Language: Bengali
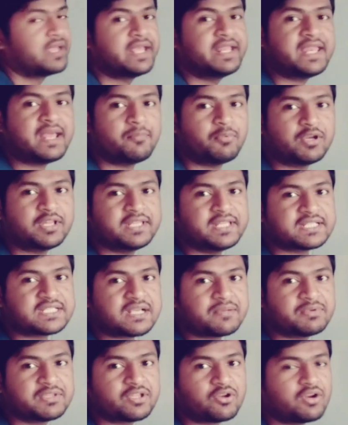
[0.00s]
এরিয়া বলে
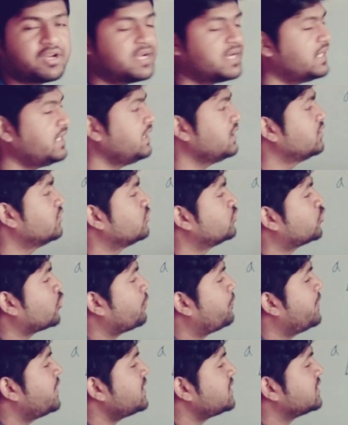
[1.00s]
দিয়েছে আমাদের অলরেডি
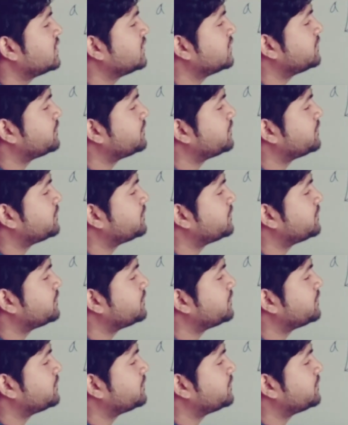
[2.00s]
চব্বিশ